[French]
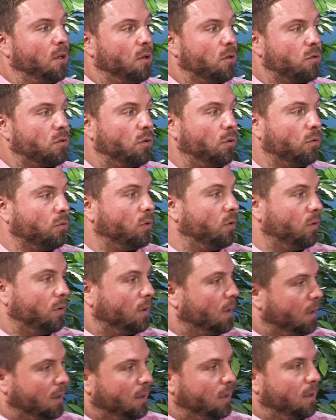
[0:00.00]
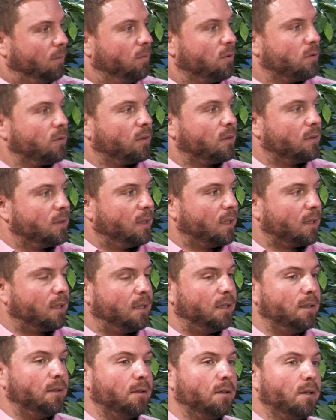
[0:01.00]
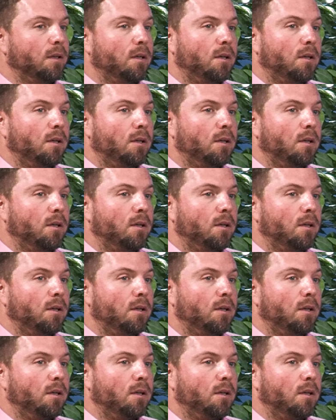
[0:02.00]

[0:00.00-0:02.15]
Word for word: selon les, besoins d'un client.